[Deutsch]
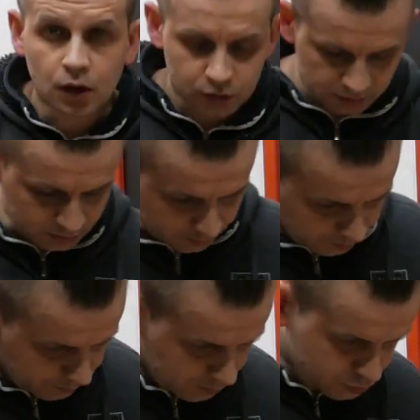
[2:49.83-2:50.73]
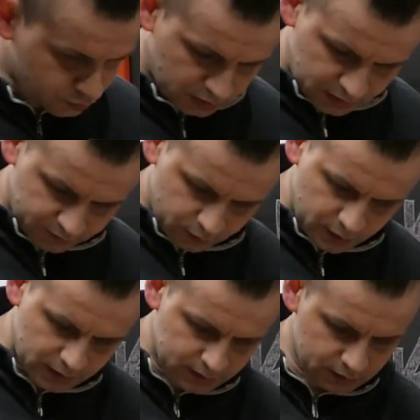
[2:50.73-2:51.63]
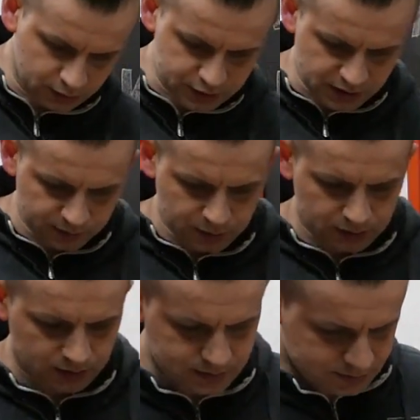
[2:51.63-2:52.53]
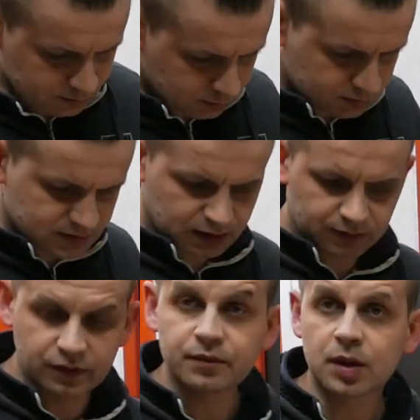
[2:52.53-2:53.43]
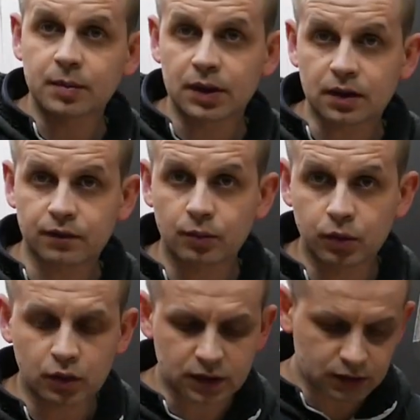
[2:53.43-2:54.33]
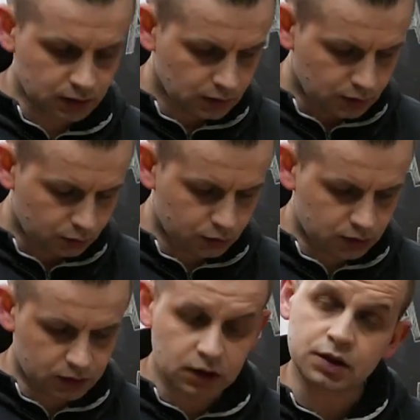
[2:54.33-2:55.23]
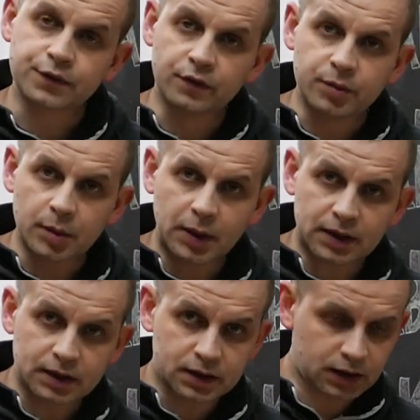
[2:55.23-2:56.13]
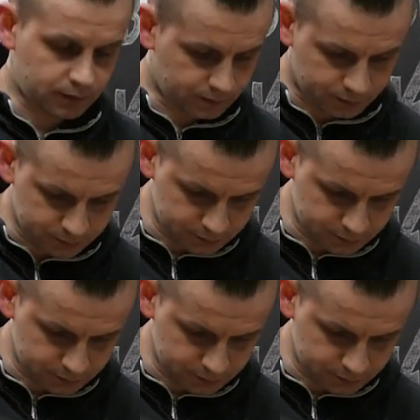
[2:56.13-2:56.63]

Und hier habe ich mir schon alles vorbereitet. Ich schneide mir jetzt äh, ca. 5 mm vom Boden und äh, 5 mm in die Tiefe.